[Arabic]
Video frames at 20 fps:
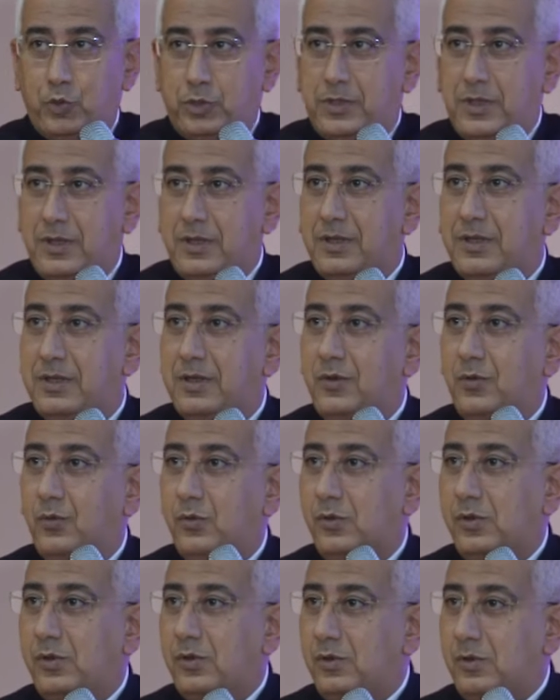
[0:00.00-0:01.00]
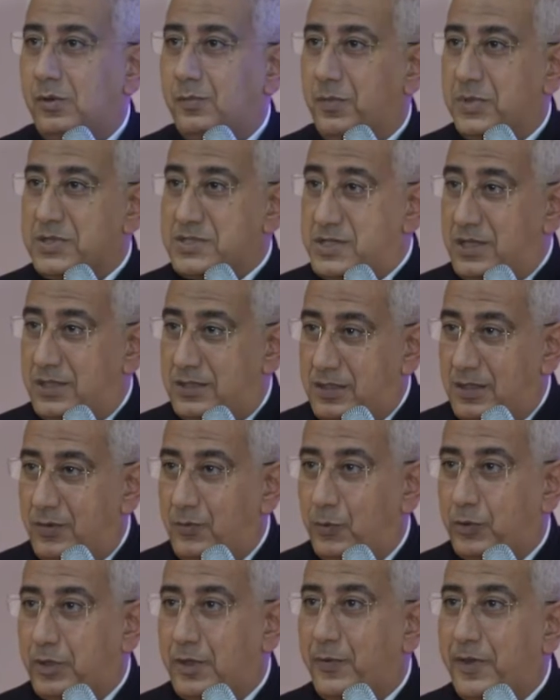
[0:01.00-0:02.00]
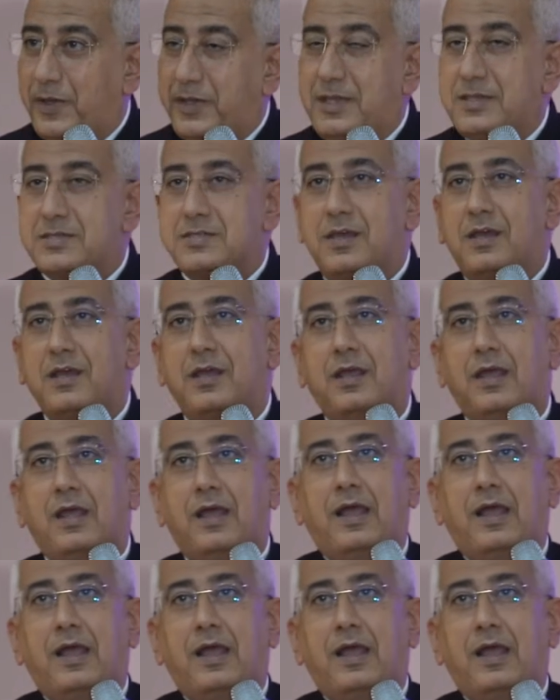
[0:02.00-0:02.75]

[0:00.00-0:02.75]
مدة بسيطة وجيزة